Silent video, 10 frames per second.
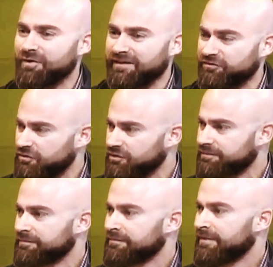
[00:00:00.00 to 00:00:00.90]

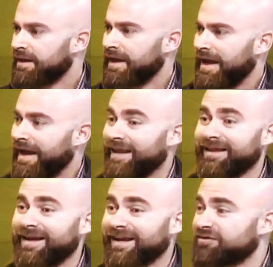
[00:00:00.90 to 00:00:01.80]
violación a la
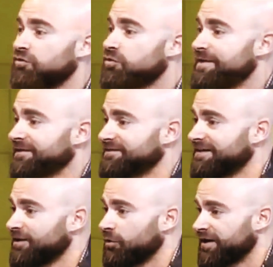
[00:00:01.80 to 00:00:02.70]
Declaración
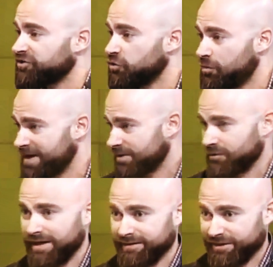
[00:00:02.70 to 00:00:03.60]
Universal de los Derechos
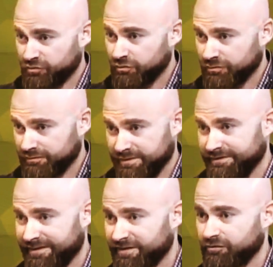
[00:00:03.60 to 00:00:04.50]
Humanos, al derecho
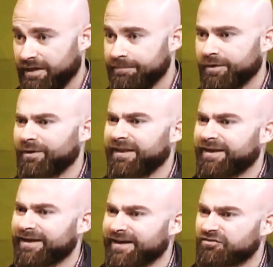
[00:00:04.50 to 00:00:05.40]
internacional, pero a la
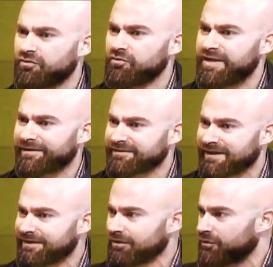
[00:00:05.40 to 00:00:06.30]
Declaración
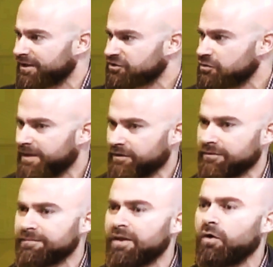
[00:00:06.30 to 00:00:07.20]
Universal de los Derechos
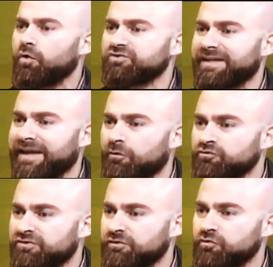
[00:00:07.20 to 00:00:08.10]
Humanos, cosa que
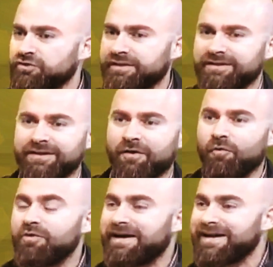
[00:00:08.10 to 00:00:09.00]
constituye
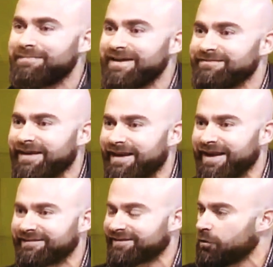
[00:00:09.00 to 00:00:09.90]
un crimen de
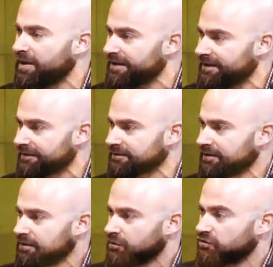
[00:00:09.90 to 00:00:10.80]
lesa humanidad,
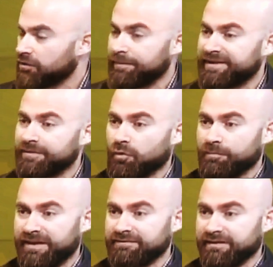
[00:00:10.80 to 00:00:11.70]
no solamente
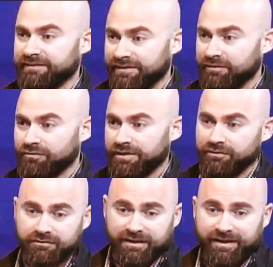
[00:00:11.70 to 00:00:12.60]
por parte de Estados
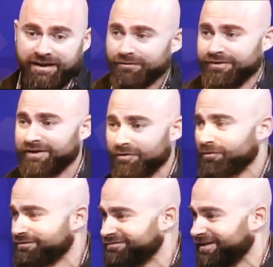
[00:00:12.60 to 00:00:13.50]
Unidos, que es algo ya
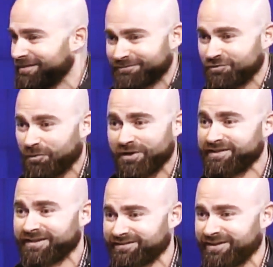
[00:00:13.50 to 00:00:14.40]
común en su
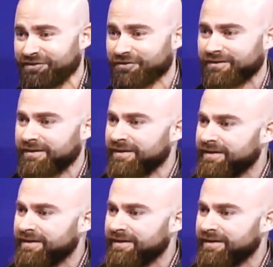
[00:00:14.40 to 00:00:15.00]
política exterior,